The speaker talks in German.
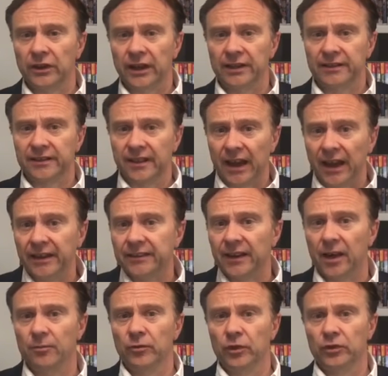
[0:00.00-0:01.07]
als Kreis
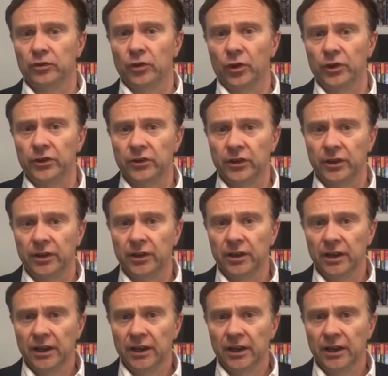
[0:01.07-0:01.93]
haben wir uns heute